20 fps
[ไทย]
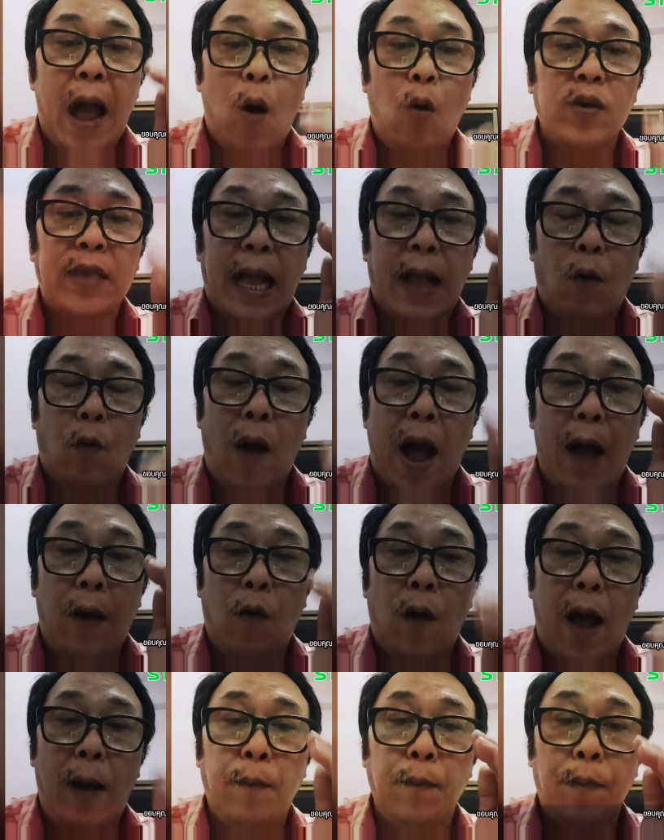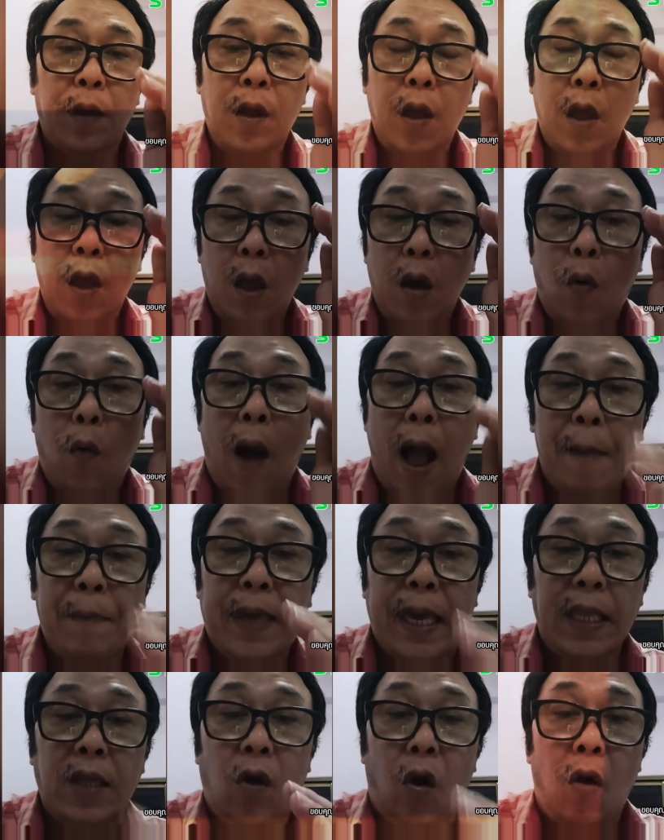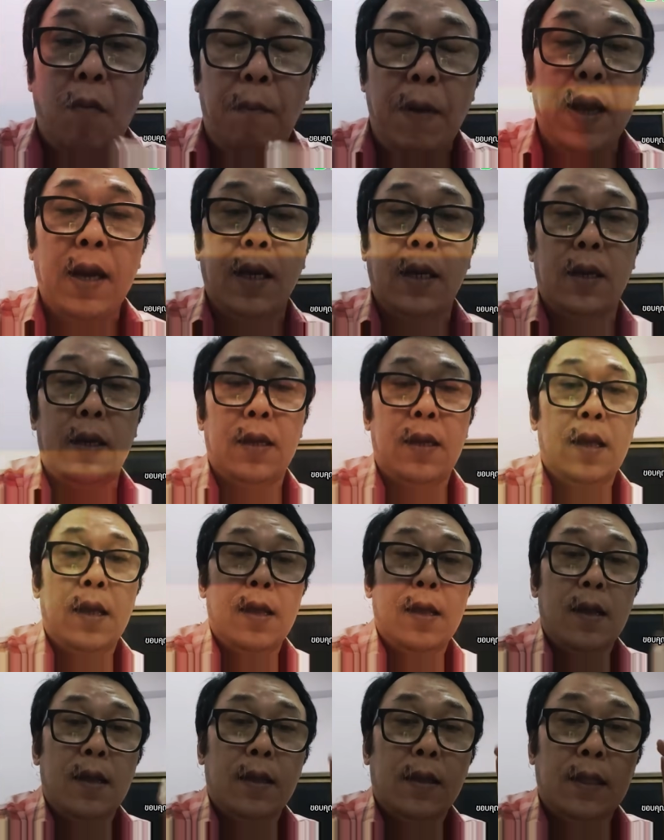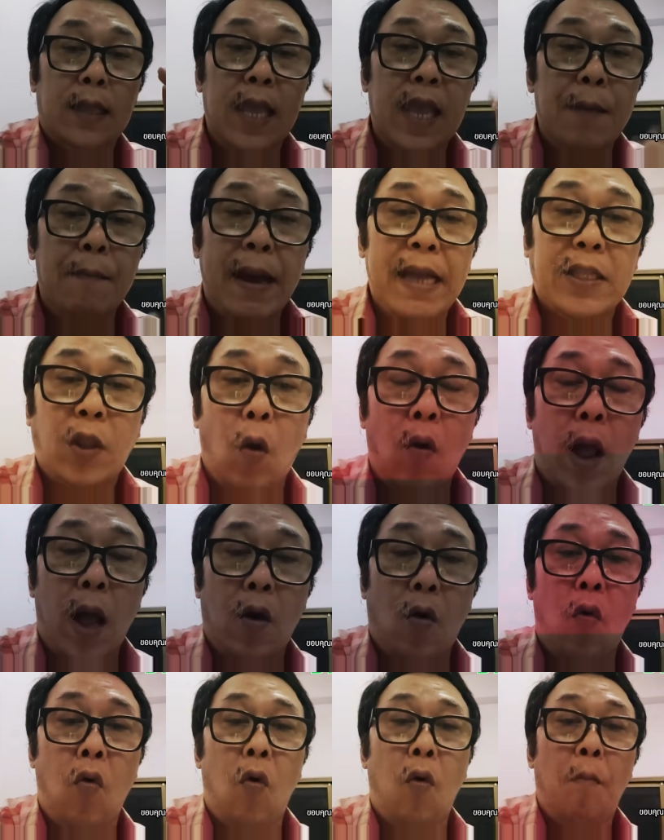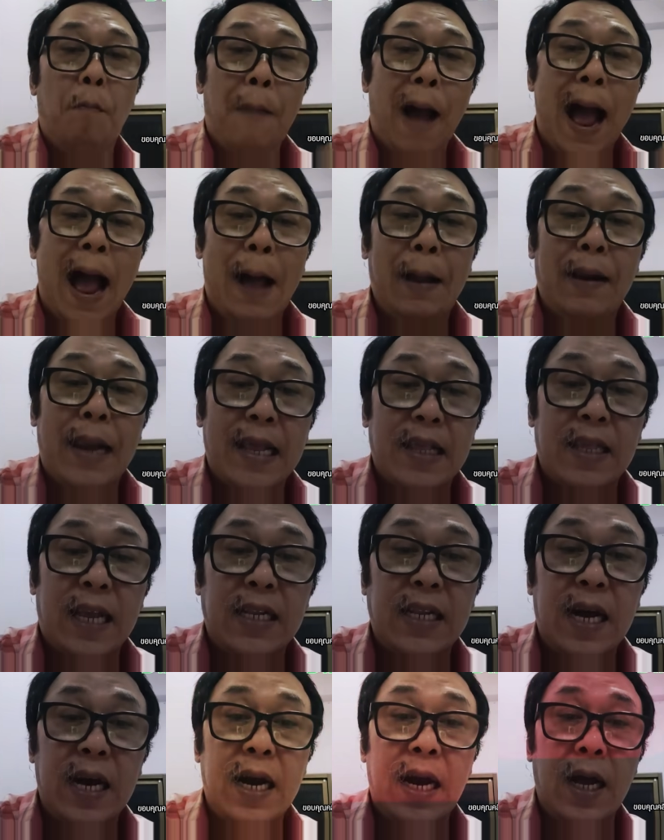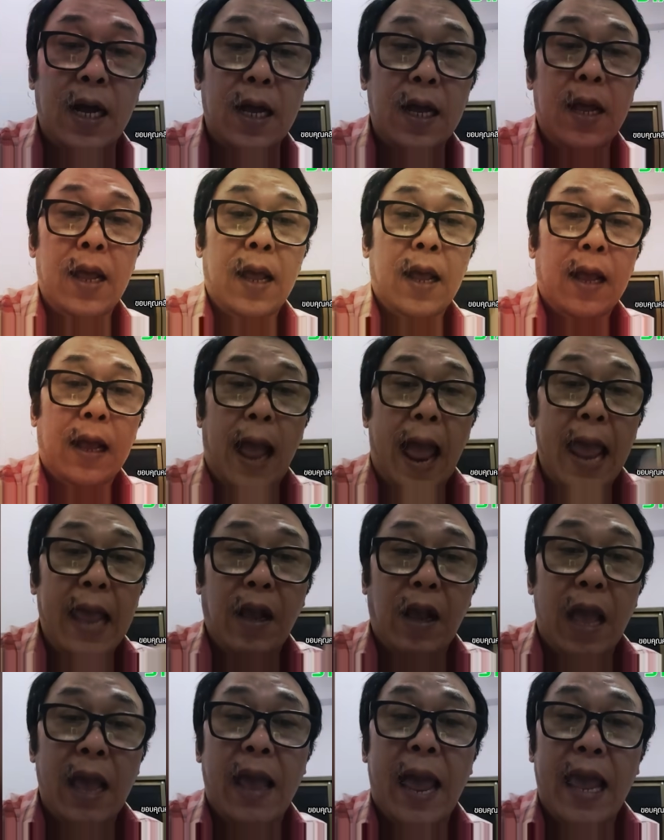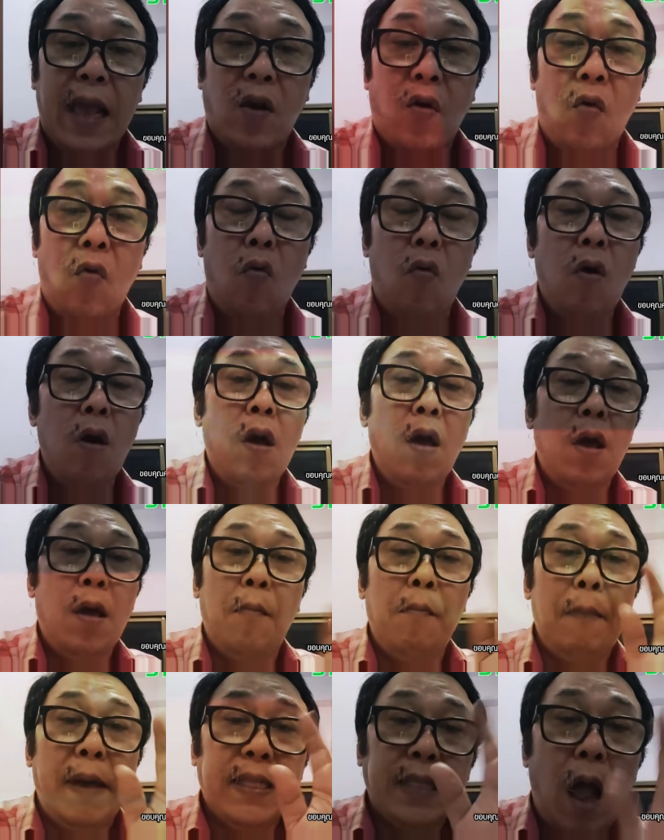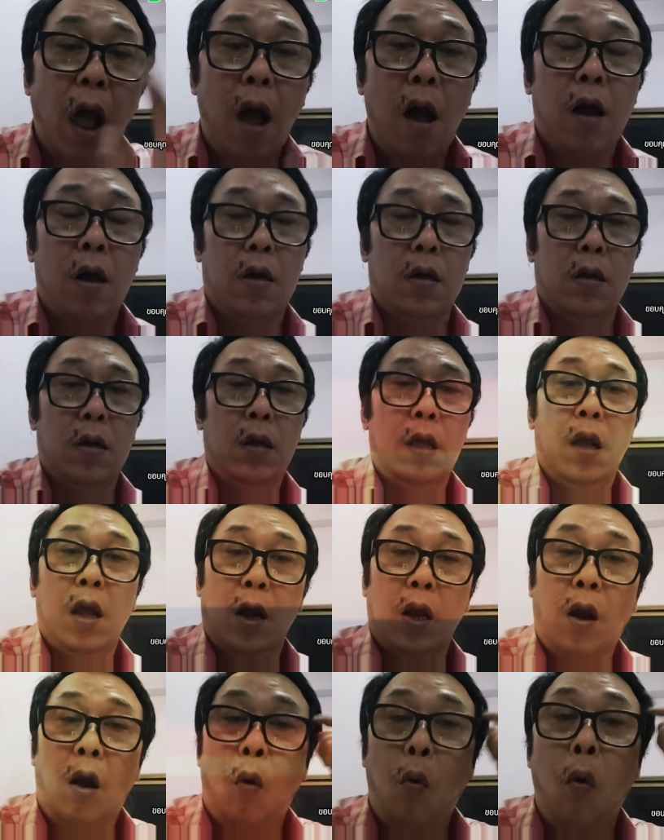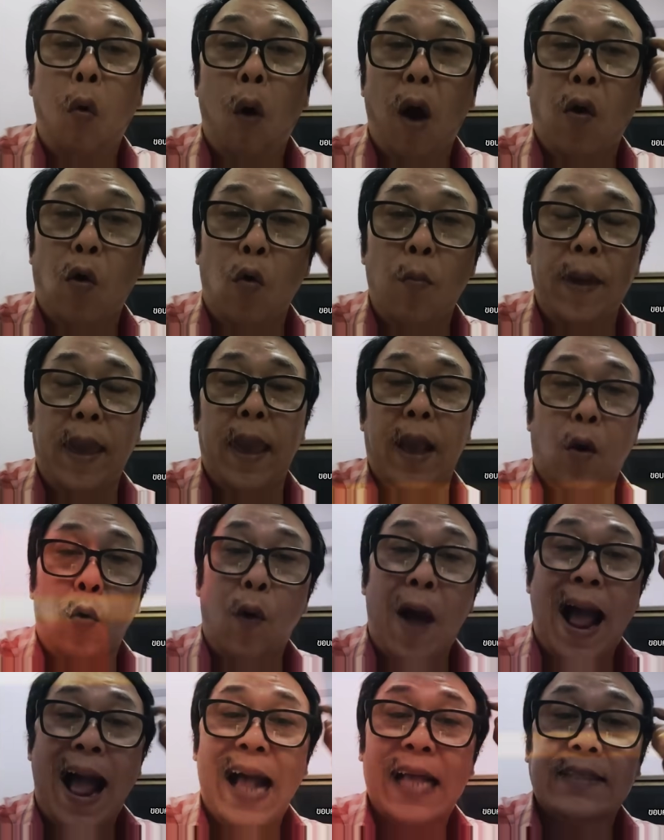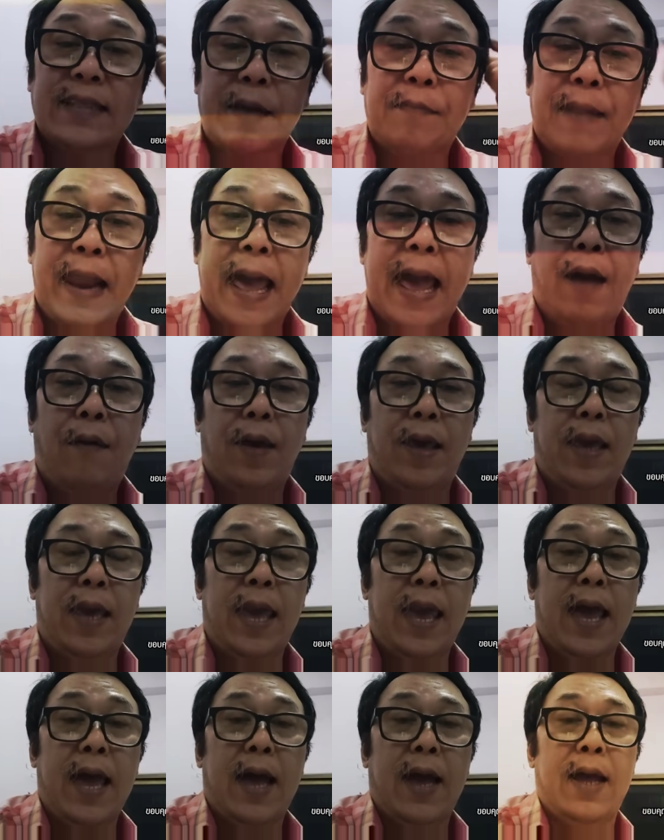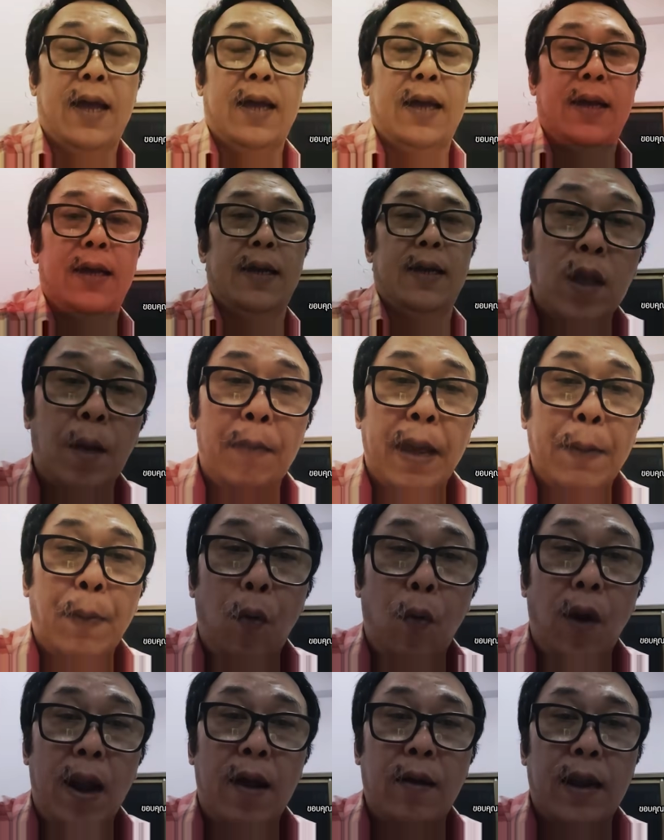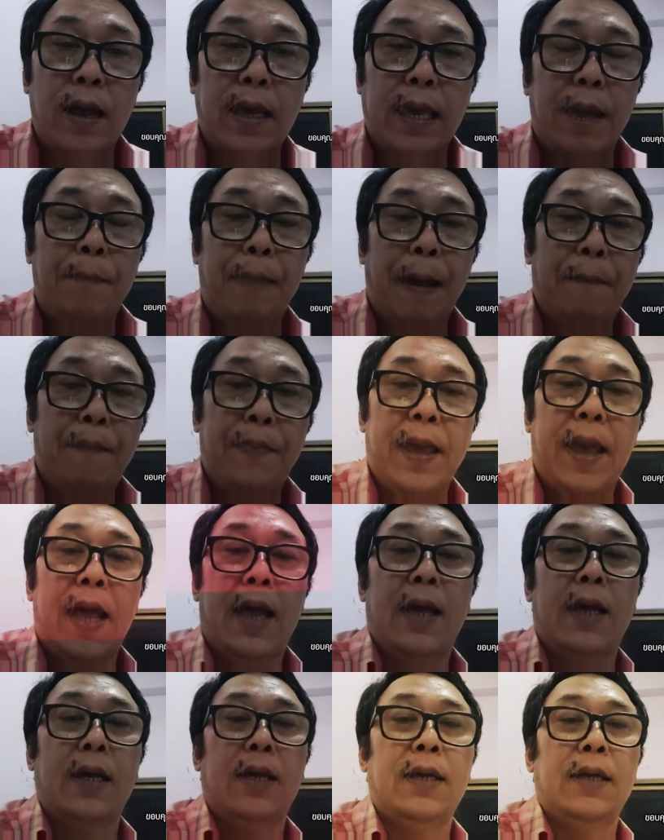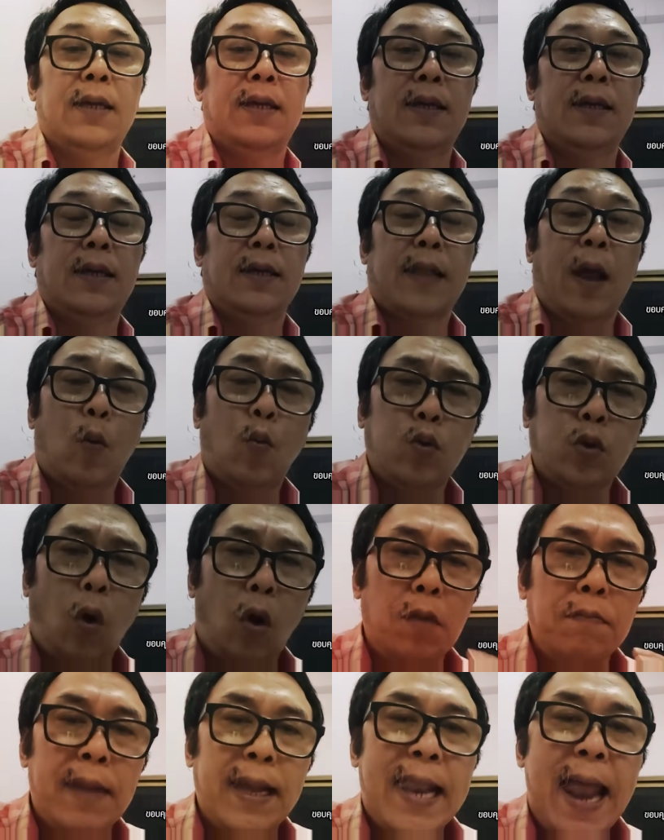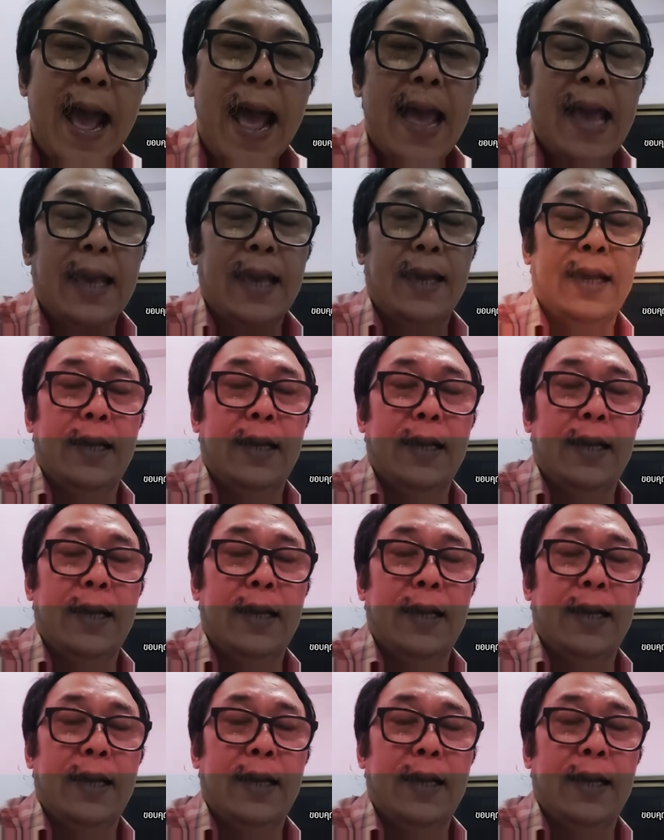เอาจะความความความคิดของมึง ที่ไม่ตรงมาเสนอ ให้เคยให้ไม่ต้องหูมีห้าสิบแล้ว จะไม่พูดแล้วนะคลิปแบบเนี้ยแต่คนไม่ได้